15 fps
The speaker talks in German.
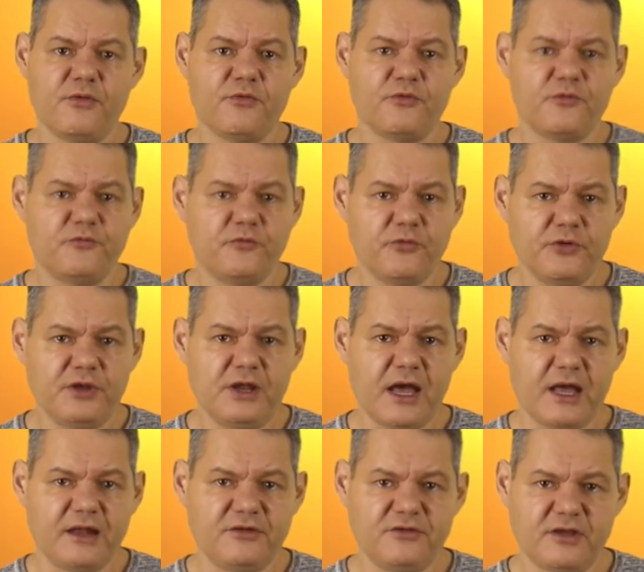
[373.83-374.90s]
Sowohl
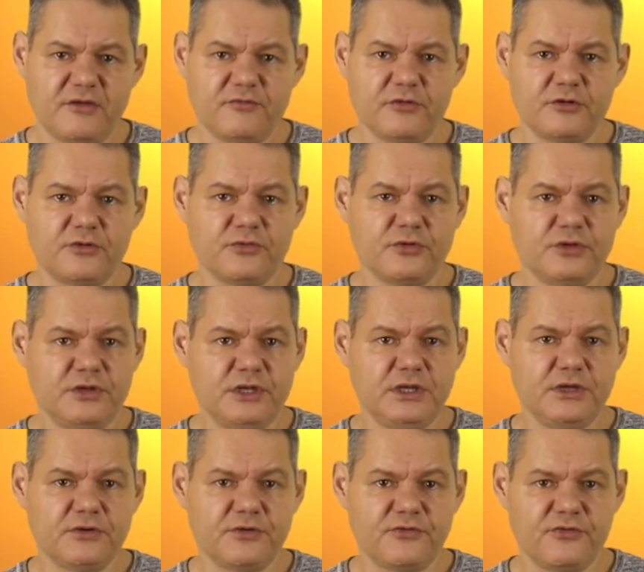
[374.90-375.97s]
der Anteil von
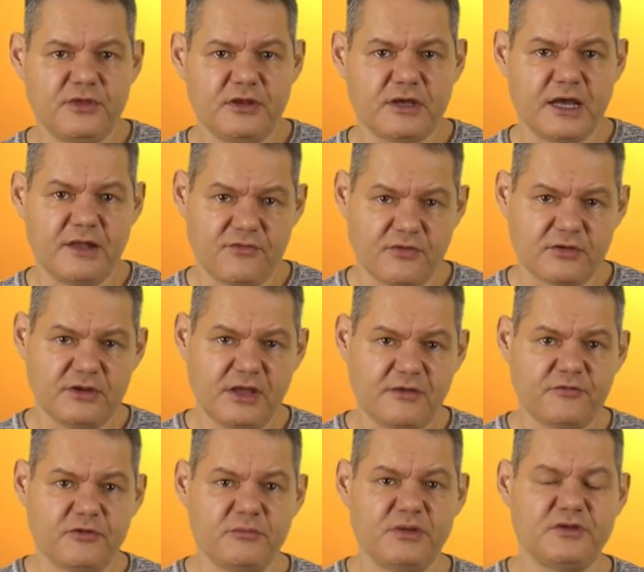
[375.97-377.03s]
Kohlendioxid als auch
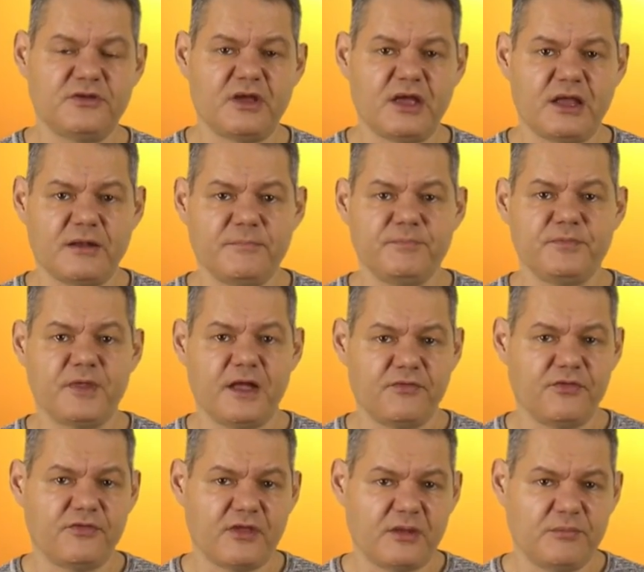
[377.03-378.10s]
der von Methan hat
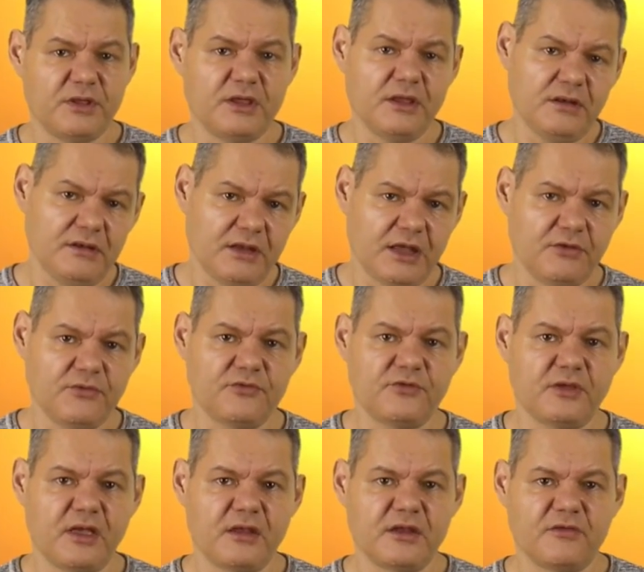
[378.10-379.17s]
sich seit Beginn der
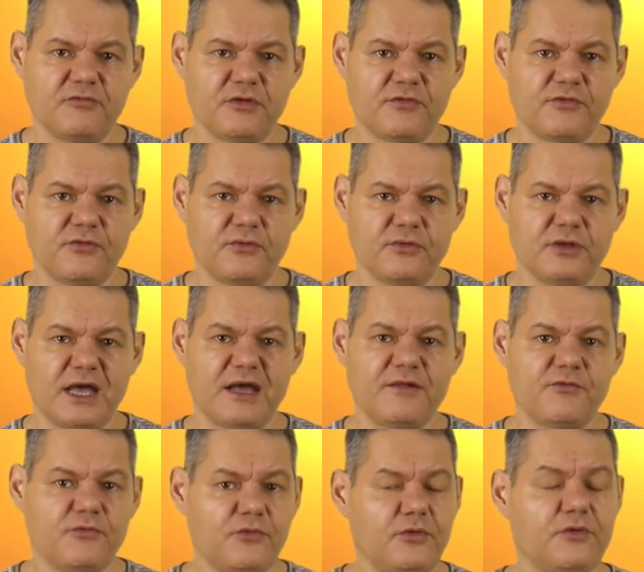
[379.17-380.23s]
industriellen Revolution
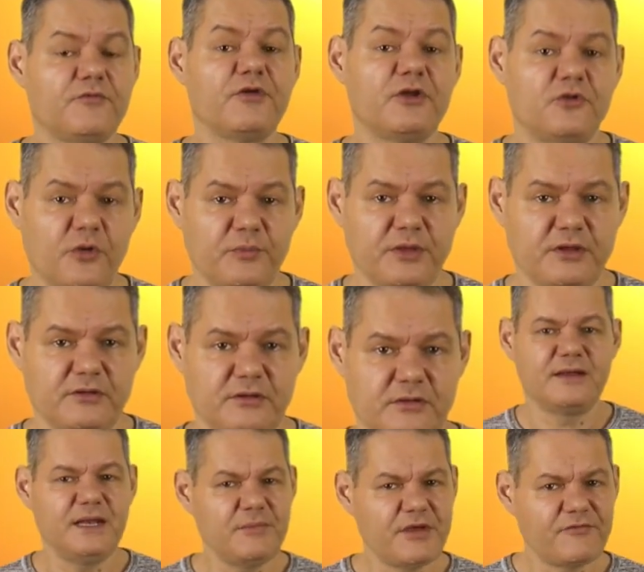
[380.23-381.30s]
nahezu verdoppelt.
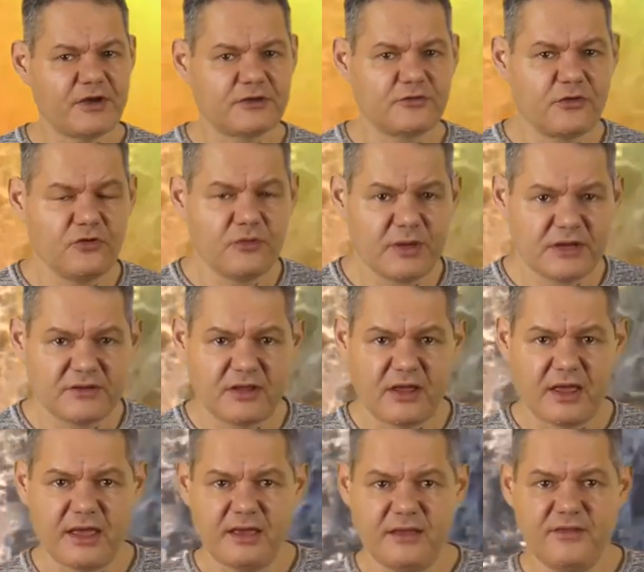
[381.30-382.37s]
Klimafaktor Nummer
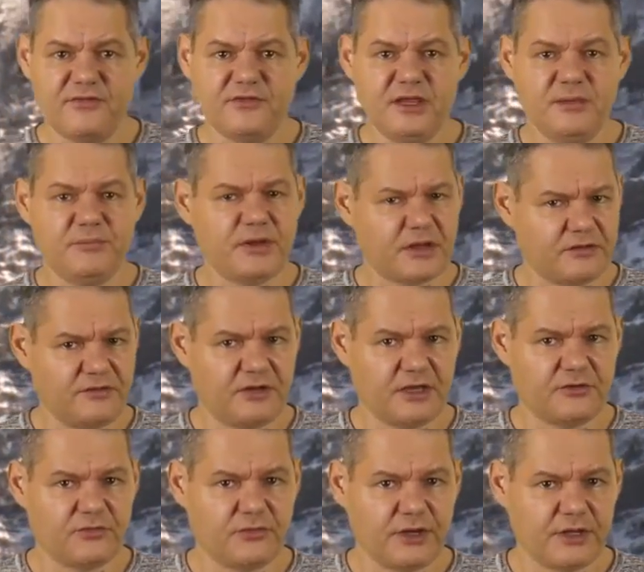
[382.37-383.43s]
3 ist die
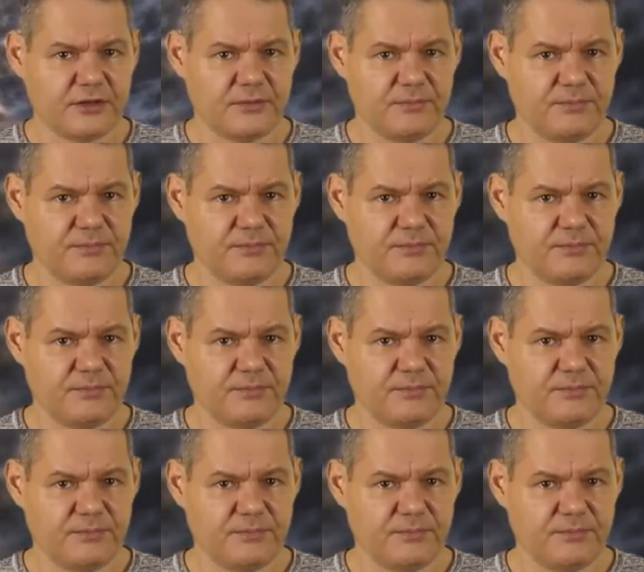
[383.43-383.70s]
Plattentektonik.